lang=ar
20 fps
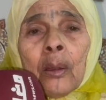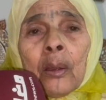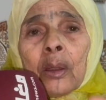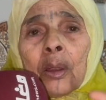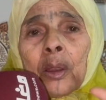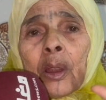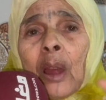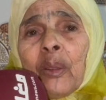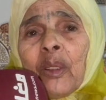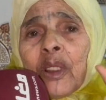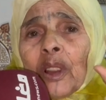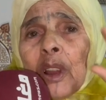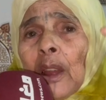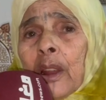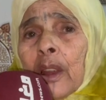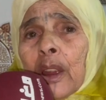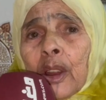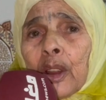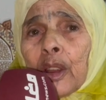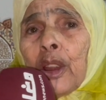صافي طلع
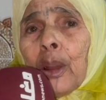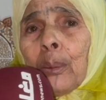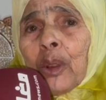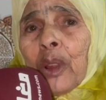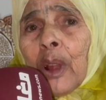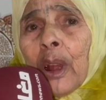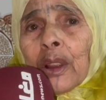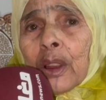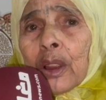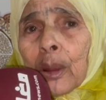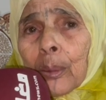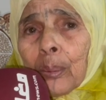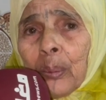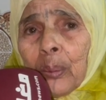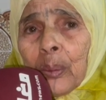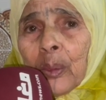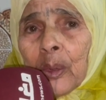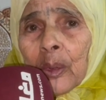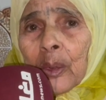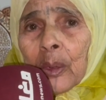لي الدم وتعصب
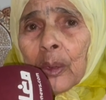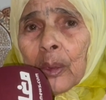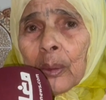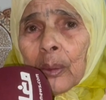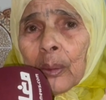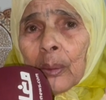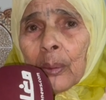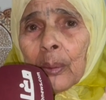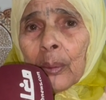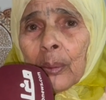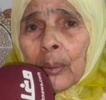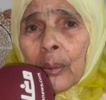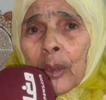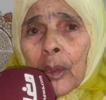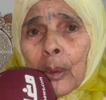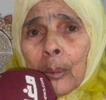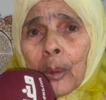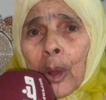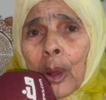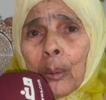وما بغاوش يعطيوه
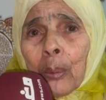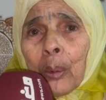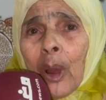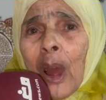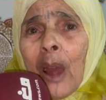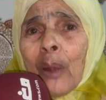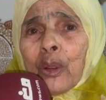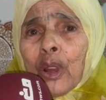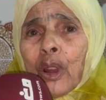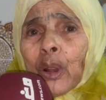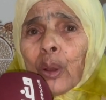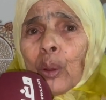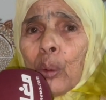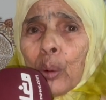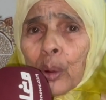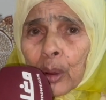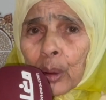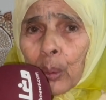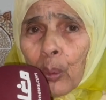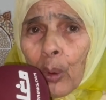الدواء ما بغاوش يعطوه
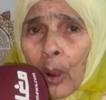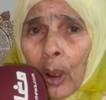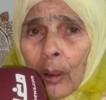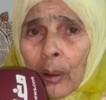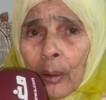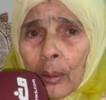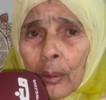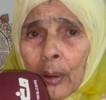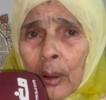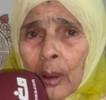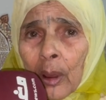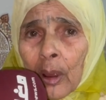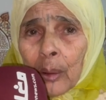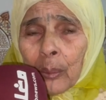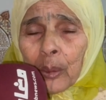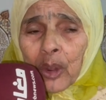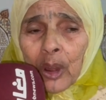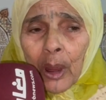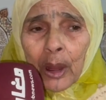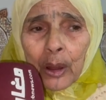الدواء
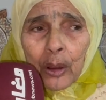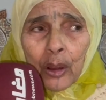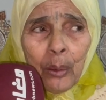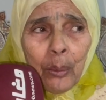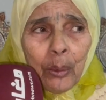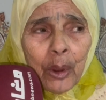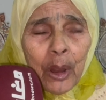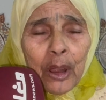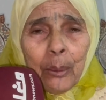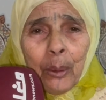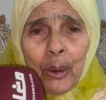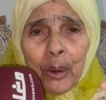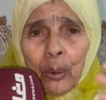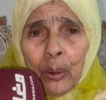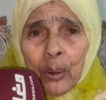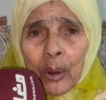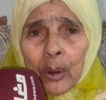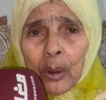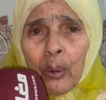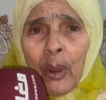مشي عندهم قال لي ما
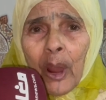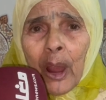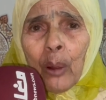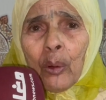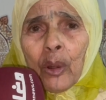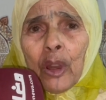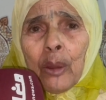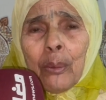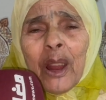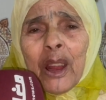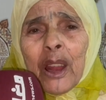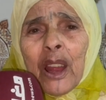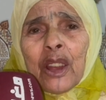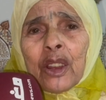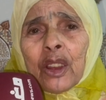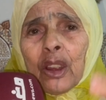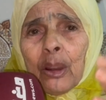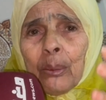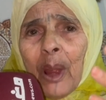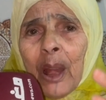عطوني الدواء قالوا لي ما كاينش
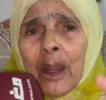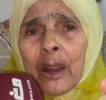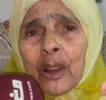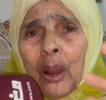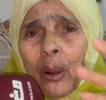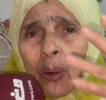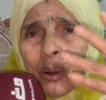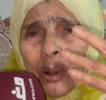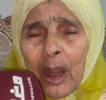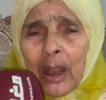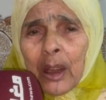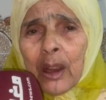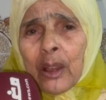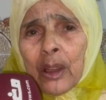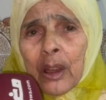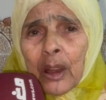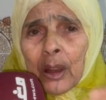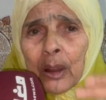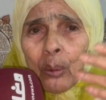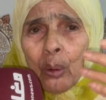في حالتك كل نهار
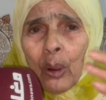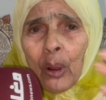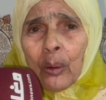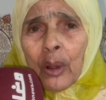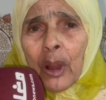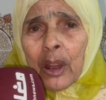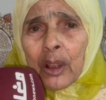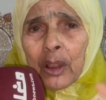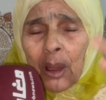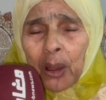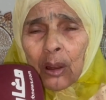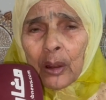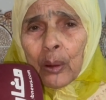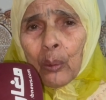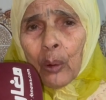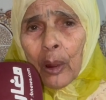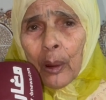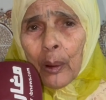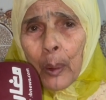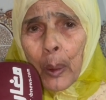كيجي الدواء كل نهار جاي
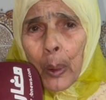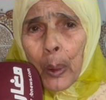الدواء